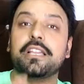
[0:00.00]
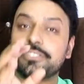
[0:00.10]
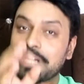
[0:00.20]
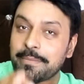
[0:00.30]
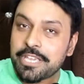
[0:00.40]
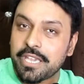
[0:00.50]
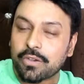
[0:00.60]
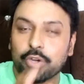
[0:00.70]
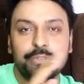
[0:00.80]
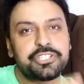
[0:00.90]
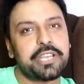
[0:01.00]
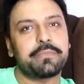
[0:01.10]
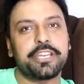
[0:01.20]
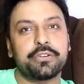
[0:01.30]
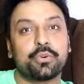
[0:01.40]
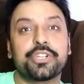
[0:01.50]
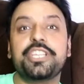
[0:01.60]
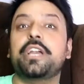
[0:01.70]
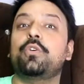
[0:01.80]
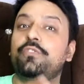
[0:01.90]
इस ड्रामे की एक और मिस्टेक मैंने नोट
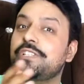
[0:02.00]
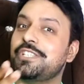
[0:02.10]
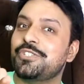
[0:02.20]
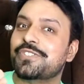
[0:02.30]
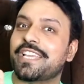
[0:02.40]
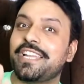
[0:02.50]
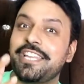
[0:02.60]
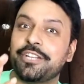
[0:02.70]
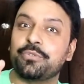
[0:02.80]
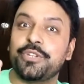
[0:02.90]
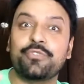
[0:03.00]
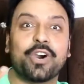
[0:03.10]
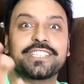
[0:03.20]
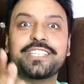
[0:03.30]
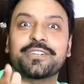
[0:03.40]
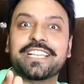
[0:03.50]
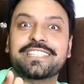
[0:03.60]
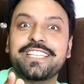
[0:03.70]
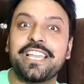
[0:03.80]
की है उल्फत की जो सहेली है नूरी वो आती है और कहती